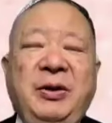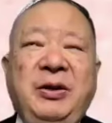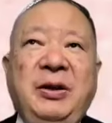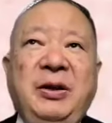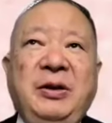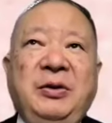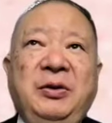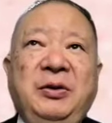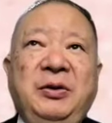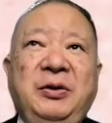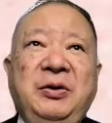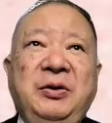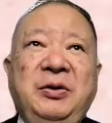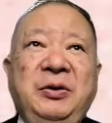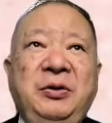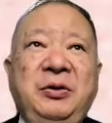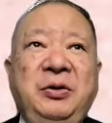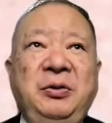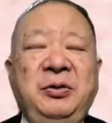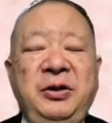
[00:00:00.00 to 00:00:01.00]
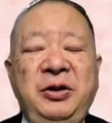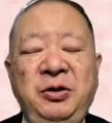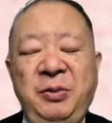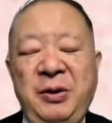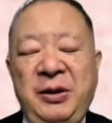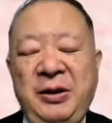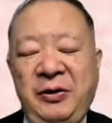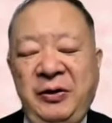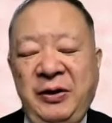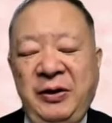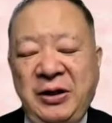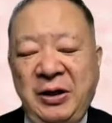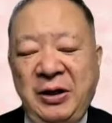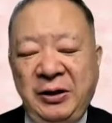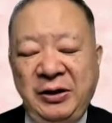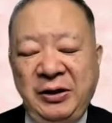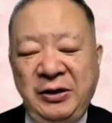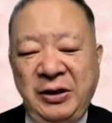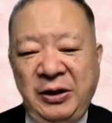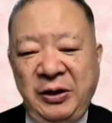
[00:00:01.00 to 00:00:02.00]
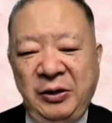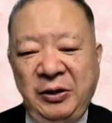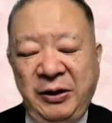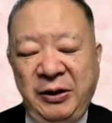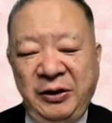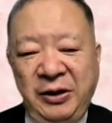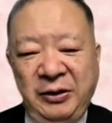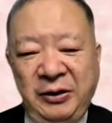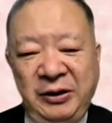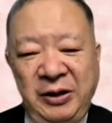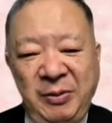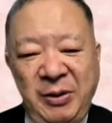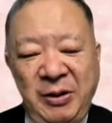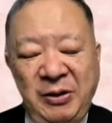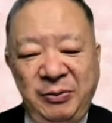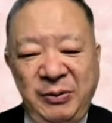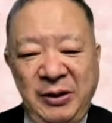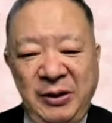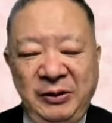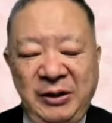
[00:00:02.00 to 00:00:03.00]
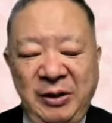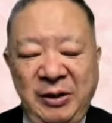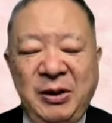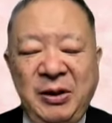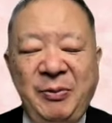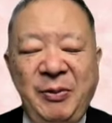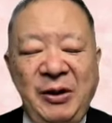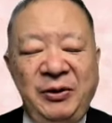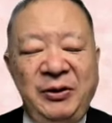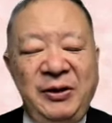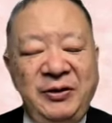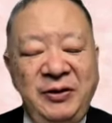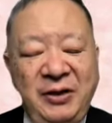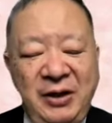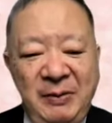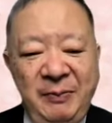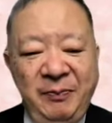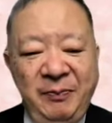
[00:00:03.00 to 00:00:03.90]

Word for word: に、あの、特に有名なのがさ坂上田田田村丸ですね。